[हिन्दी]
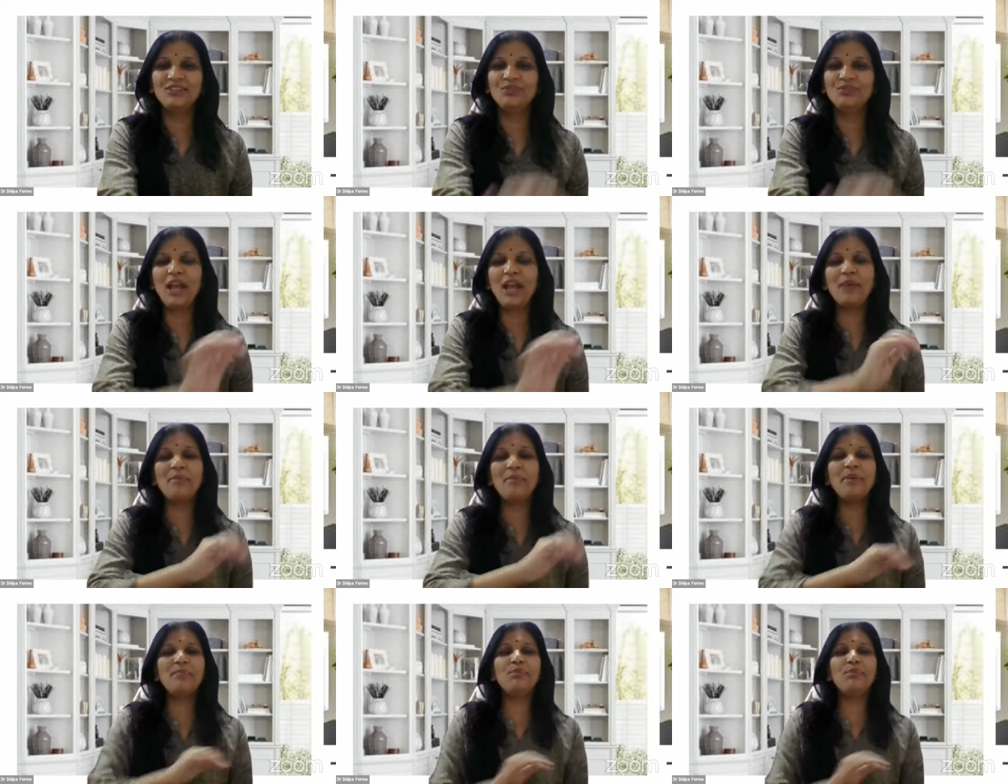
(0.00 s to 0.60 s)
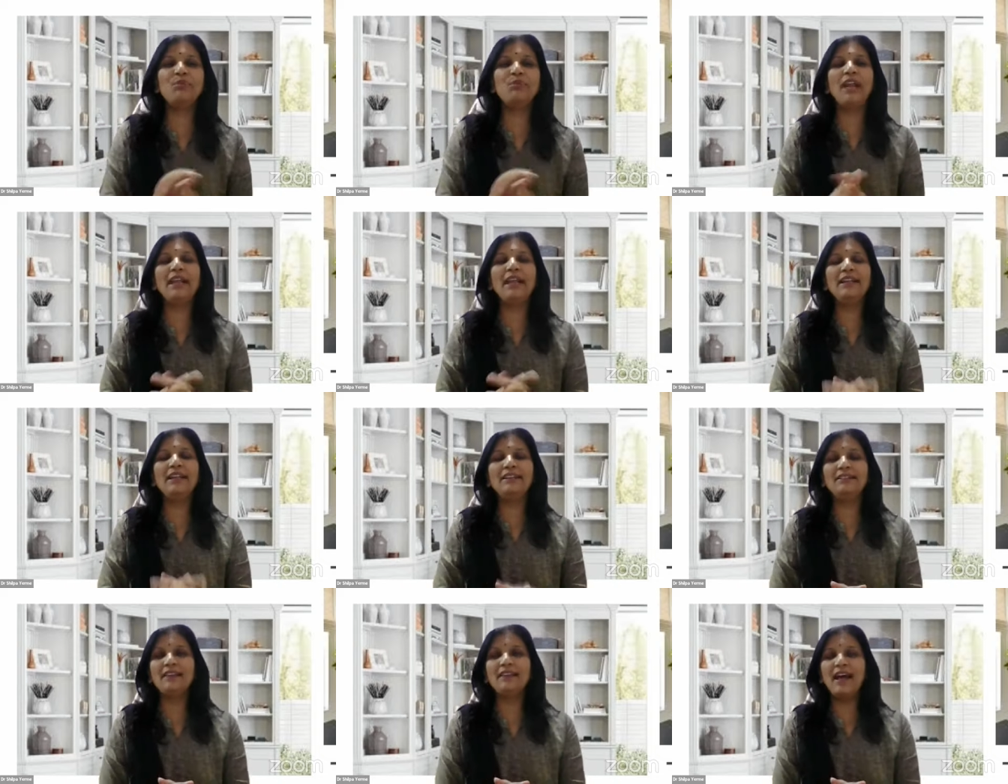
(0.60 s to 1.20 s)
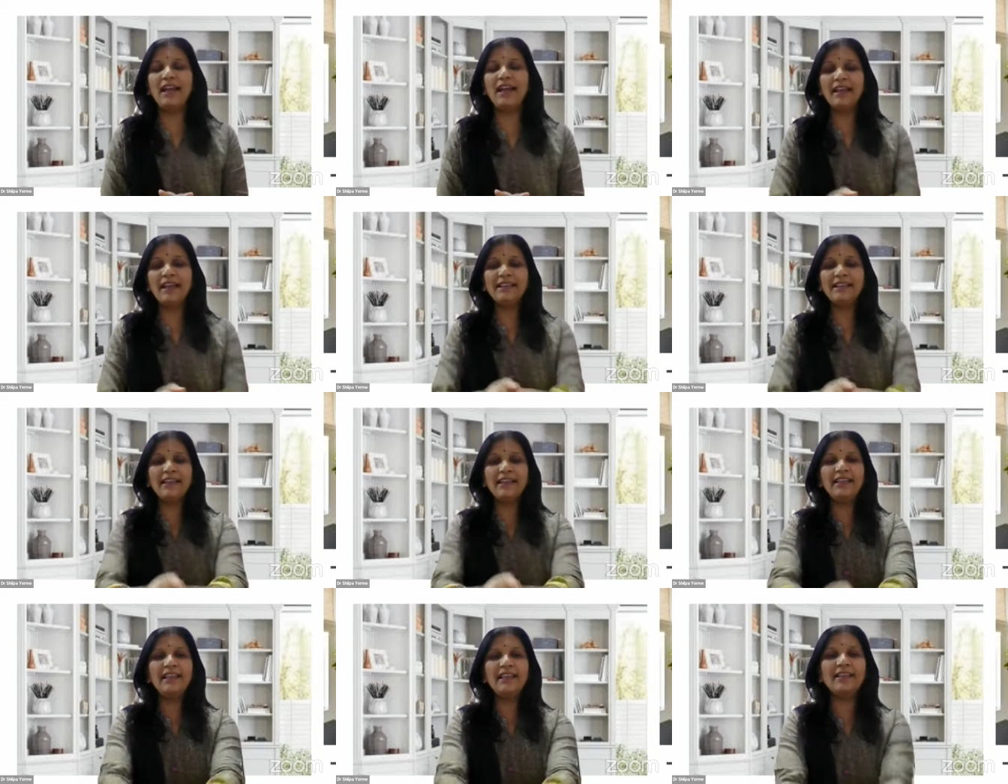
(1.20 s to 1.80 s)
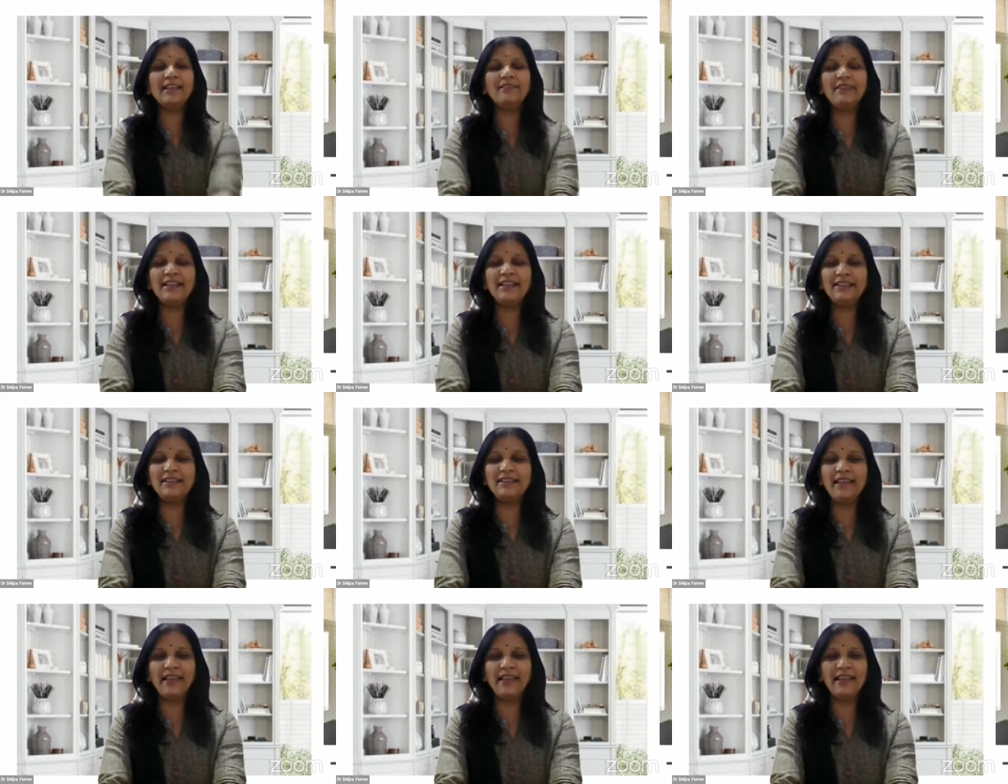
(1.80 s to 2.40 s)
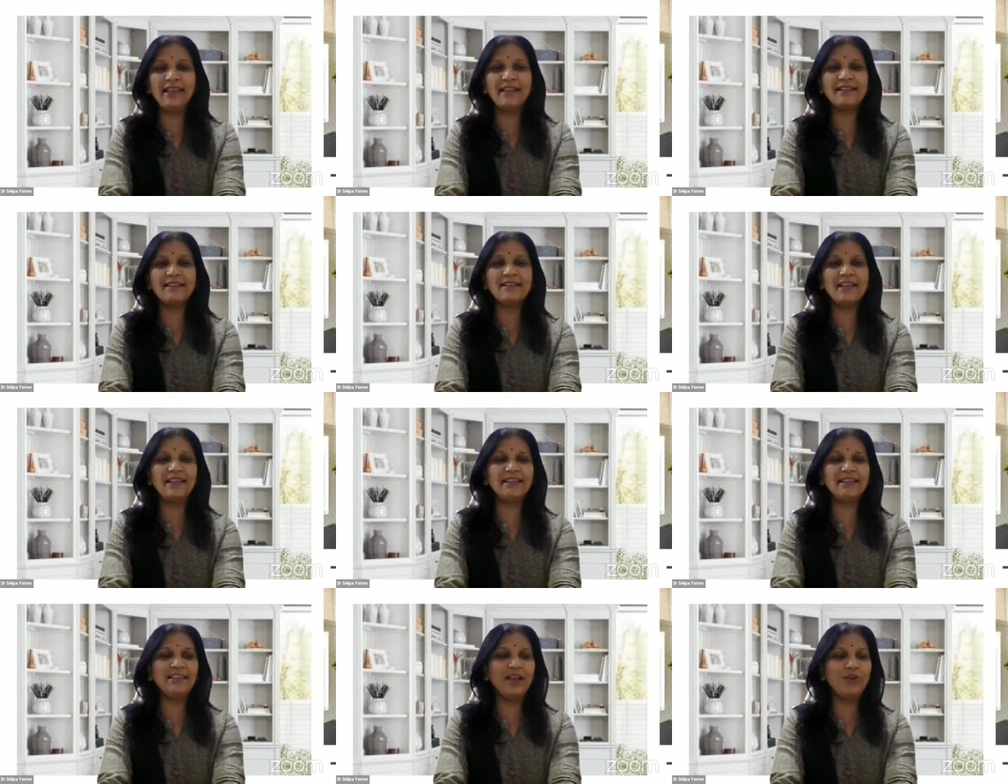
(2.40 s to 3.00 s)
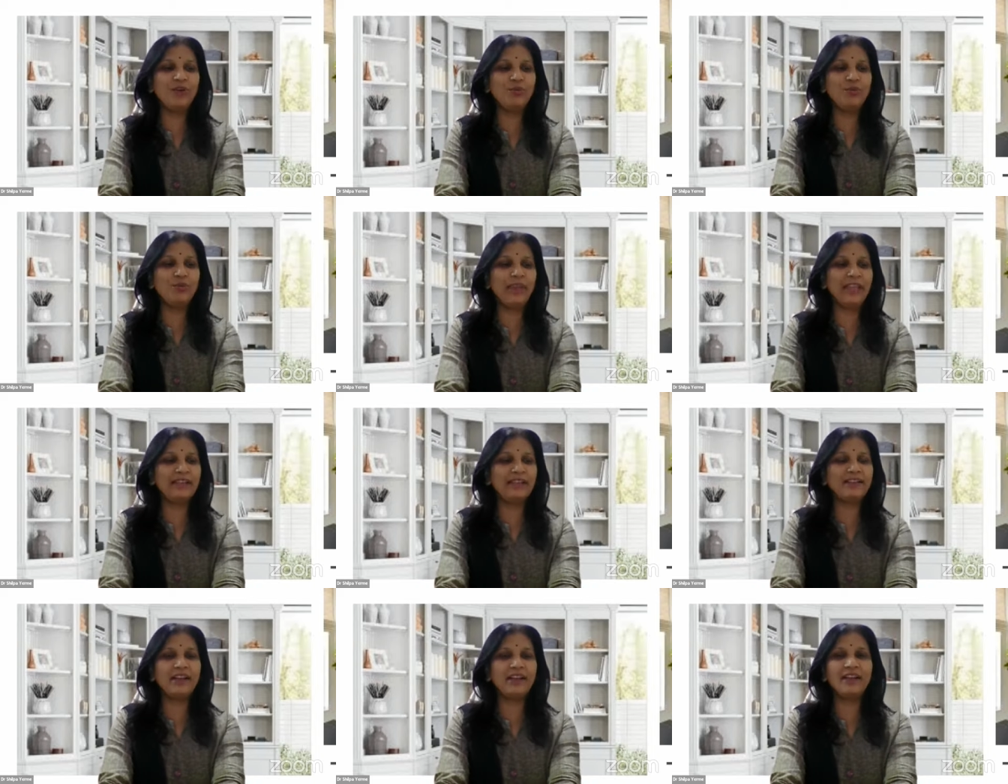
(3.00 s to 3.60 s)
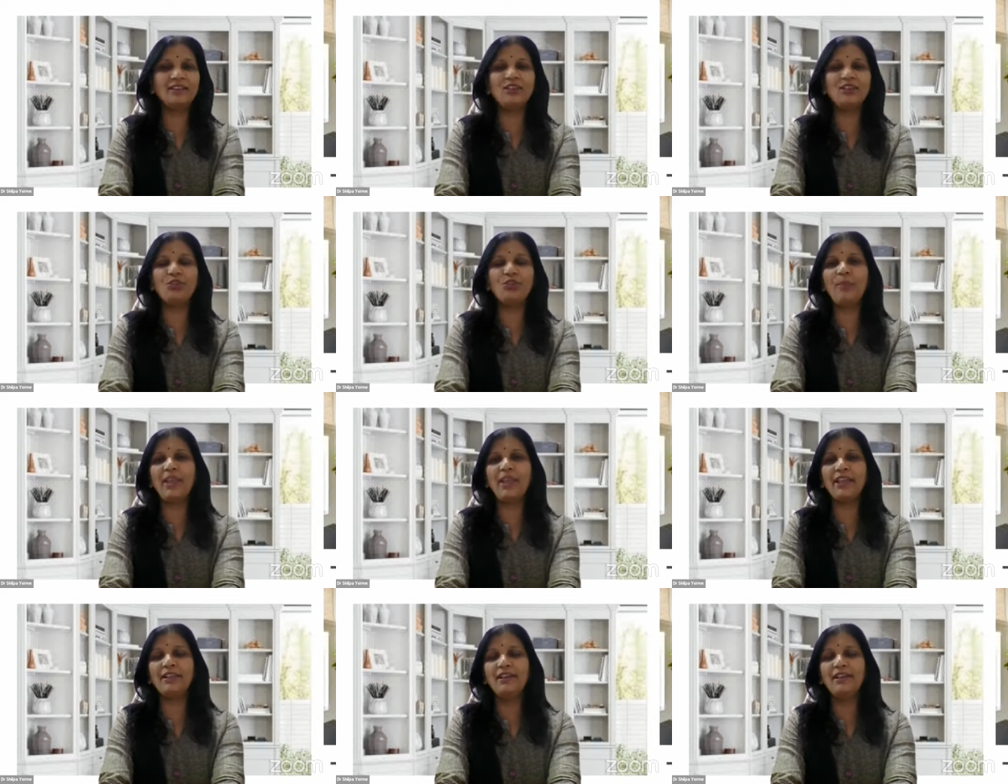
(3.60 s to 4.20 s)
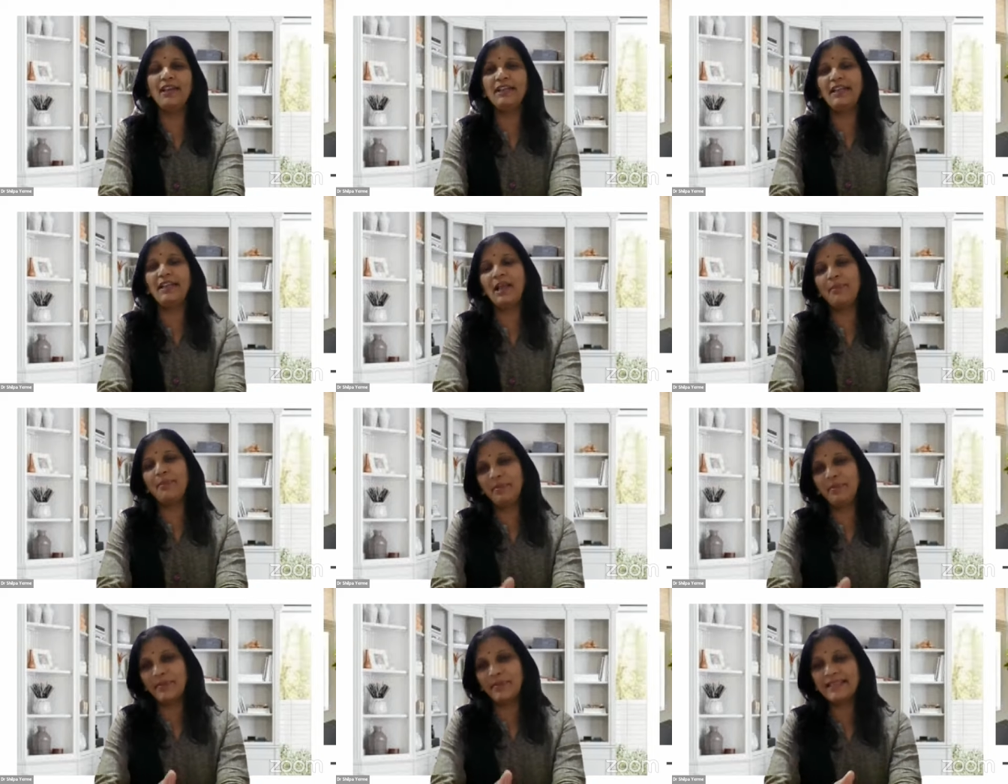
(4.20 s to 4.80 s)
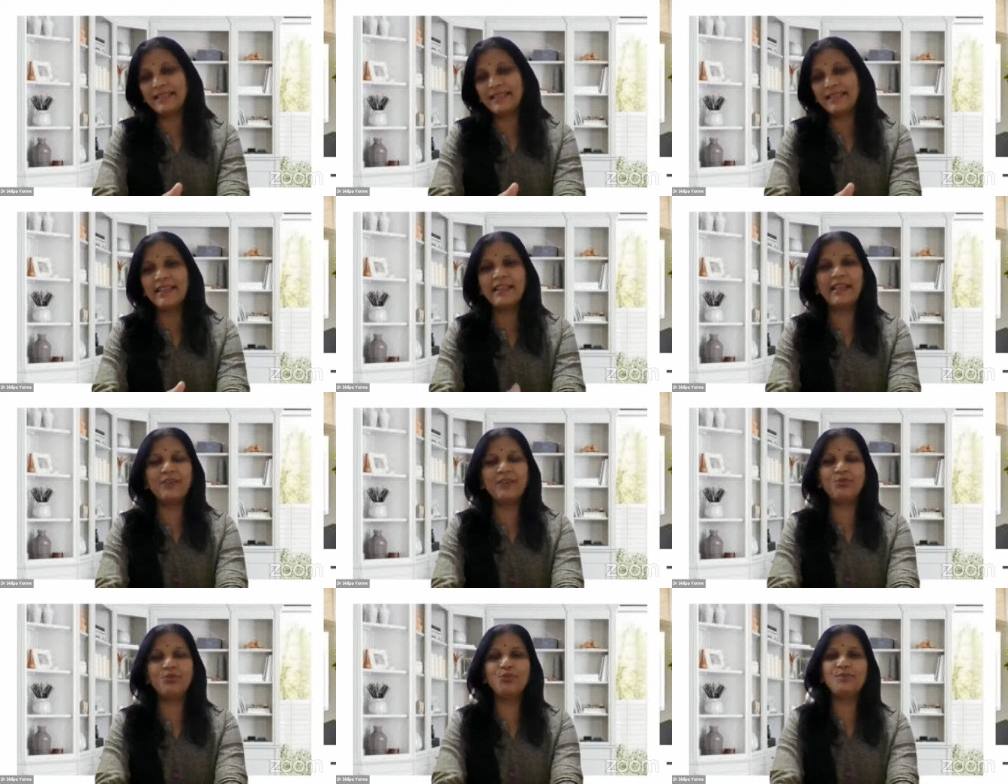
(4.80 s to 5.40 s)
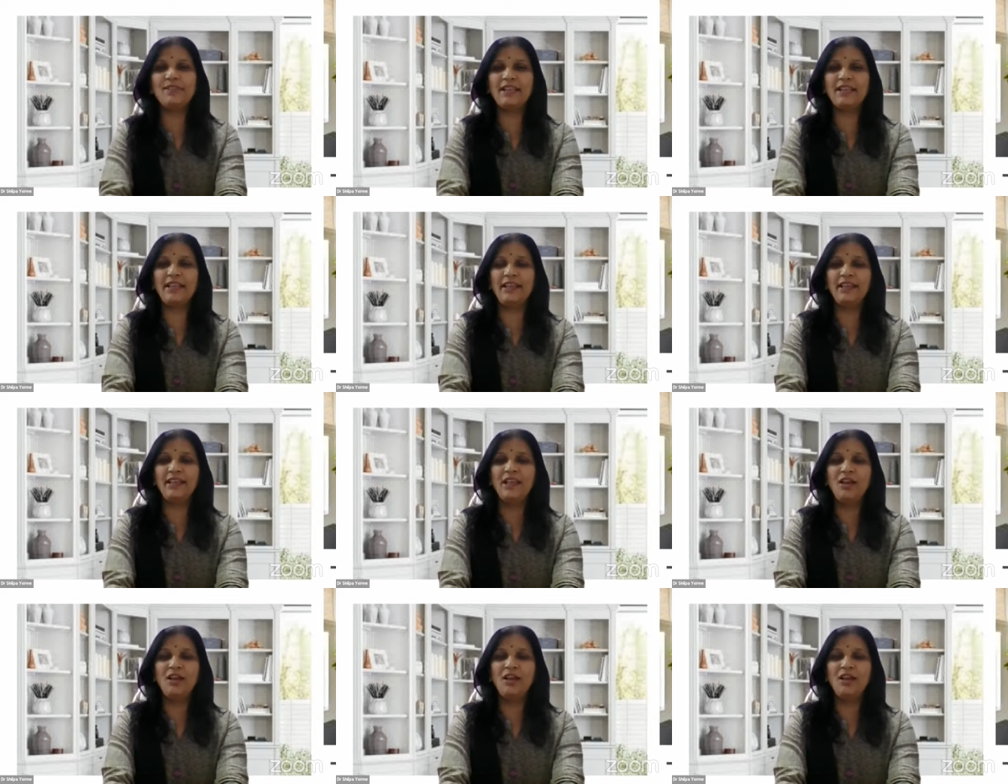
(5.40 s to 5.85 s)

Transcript: तो नाभि हालांकि आयुर्वेद के संहिताओं में ग्रंथों में नाभि बस्ती के रूप से